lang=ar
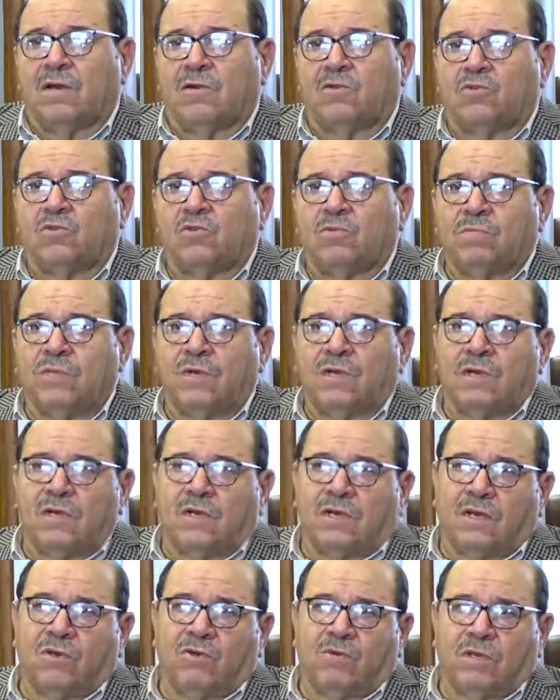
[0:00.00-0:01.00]
الرسوم
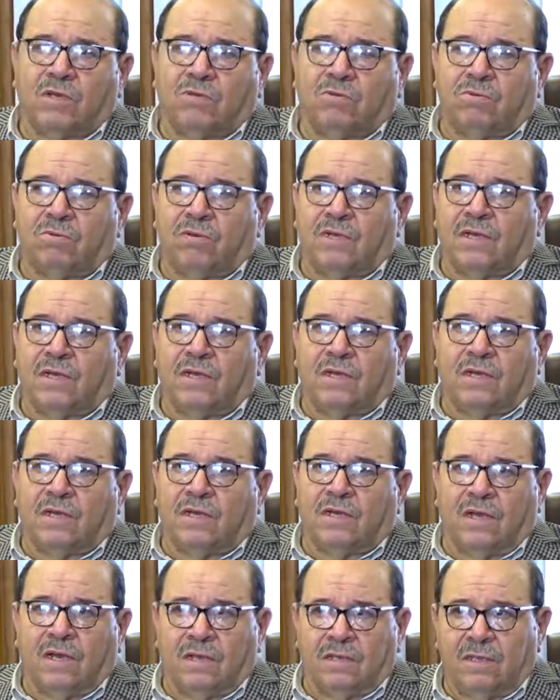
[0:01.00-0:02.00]
الكاريكاتورية
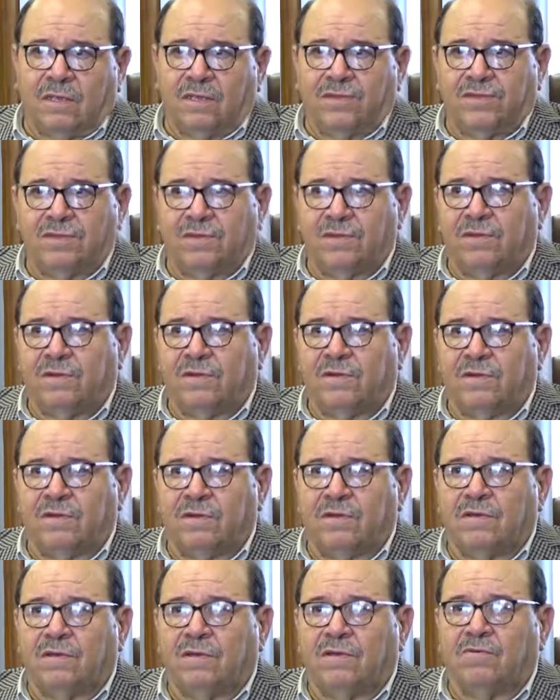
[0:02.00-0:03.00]
يعني حدث
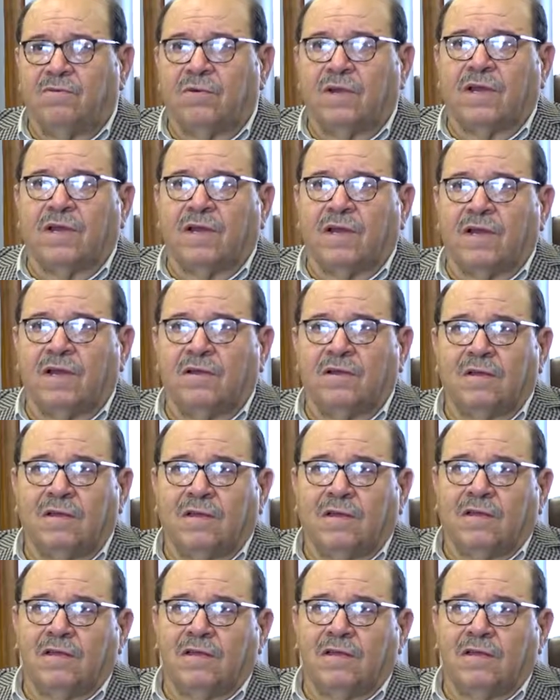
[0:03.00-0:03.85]
آه، وقع